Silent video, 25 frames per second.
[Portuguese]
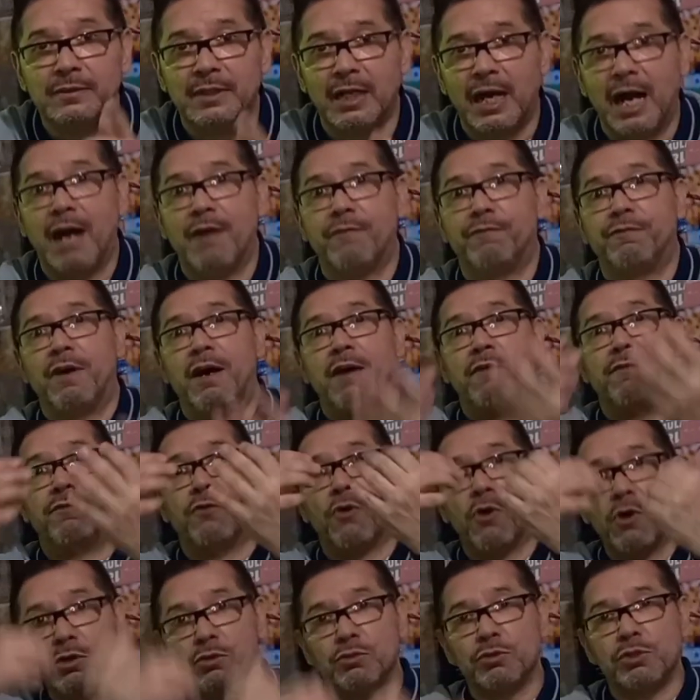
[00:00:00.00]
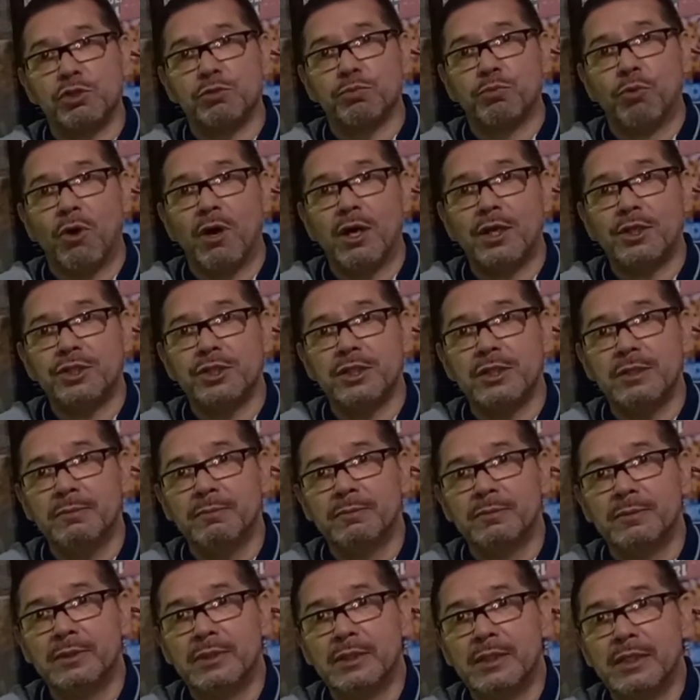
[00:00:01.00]
a favor do esporte
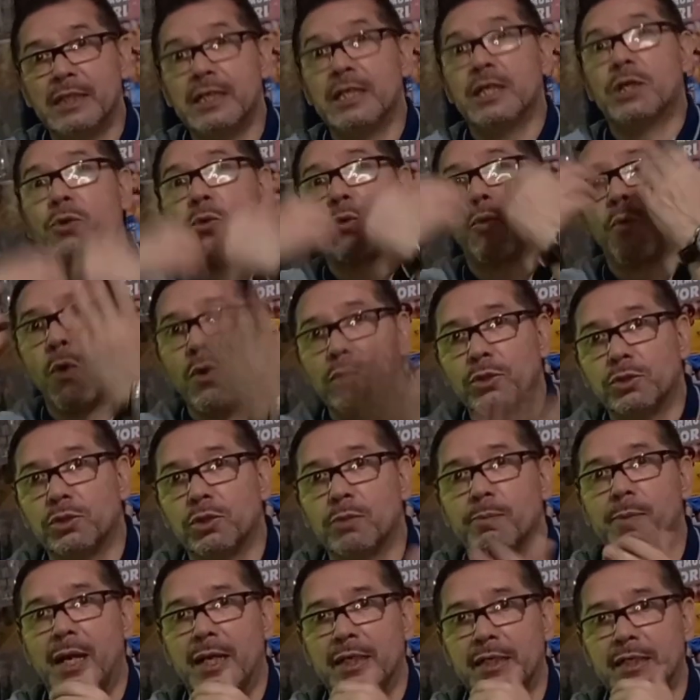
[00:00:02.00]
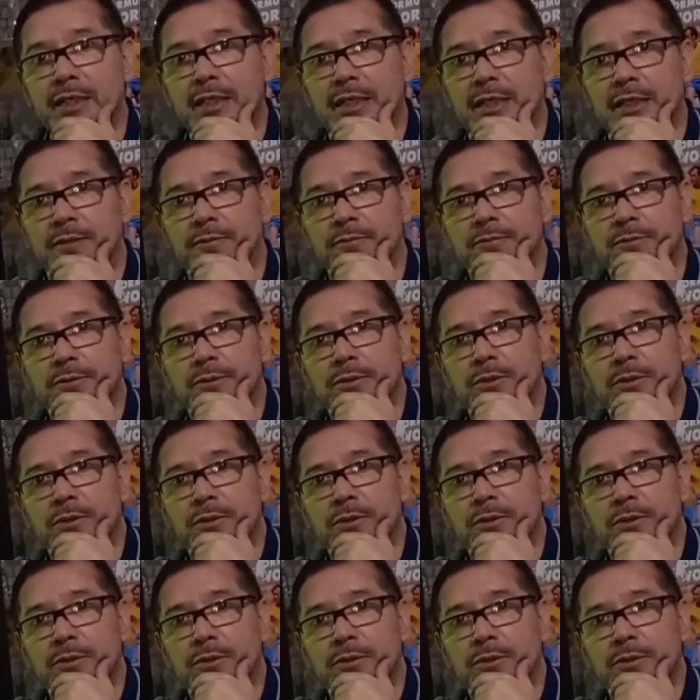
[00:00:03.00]
e contra o Bahia.